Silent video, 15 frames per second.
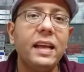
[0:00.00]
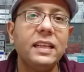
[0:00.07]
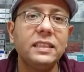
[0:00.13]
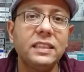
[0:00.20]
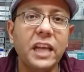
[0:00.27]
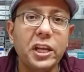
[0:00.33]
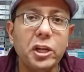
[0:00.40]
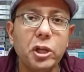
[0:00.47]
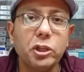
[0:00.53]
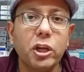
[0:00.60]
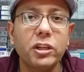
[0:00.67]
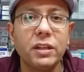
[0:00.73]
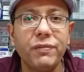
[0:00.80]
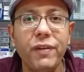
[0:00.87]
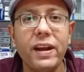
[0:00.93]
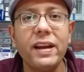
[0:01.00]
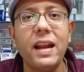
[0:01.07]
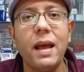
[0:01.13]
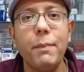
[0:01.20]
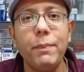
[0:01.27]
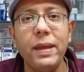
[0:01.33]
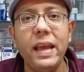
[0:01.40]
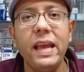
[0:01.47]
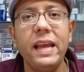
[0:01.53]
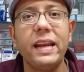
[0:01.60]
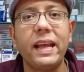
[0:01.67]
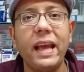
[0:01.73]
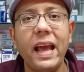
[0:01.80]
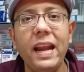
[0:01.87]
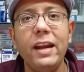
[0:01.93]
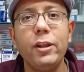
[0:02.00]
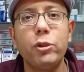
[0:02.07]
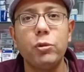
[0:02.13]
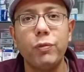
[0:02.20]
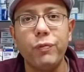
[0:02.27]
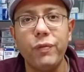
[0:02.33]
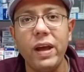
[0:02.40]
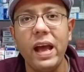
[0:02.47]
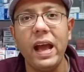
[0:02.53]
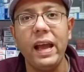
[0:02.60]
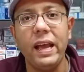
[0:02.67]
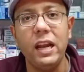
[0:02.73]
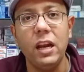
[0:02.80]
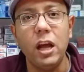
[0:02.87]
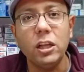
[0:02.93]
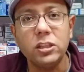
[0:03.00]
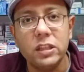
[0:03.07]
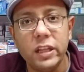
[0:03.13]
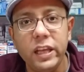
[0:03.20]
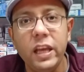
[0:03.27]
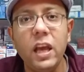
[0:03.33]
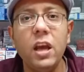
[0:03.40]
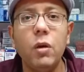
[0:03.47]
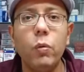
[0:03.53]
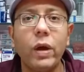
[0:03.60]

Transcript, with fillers: ازاي نقدر نفرق بين خل التفاح الاصلي